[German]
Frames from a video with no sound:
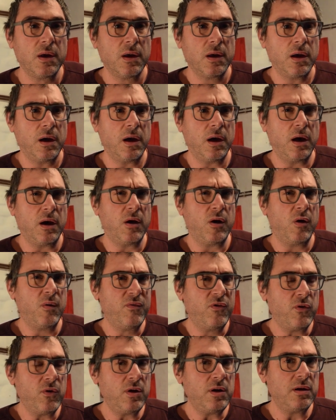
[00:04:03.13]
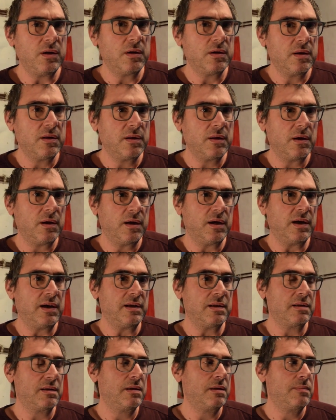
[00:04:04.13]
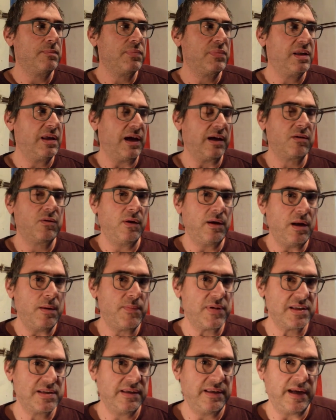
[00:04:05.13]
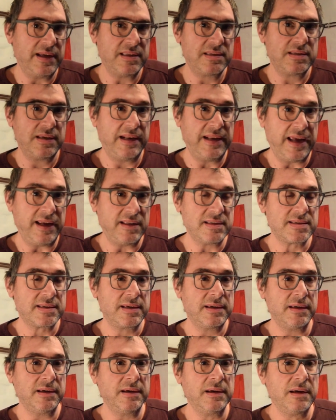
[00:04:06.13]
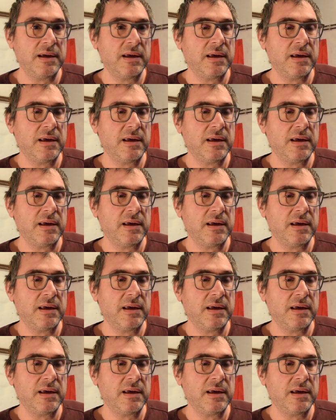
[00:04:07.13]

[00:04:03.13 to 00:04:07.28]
Äh, obwohl äh, der aktuelle Präsident Zelensky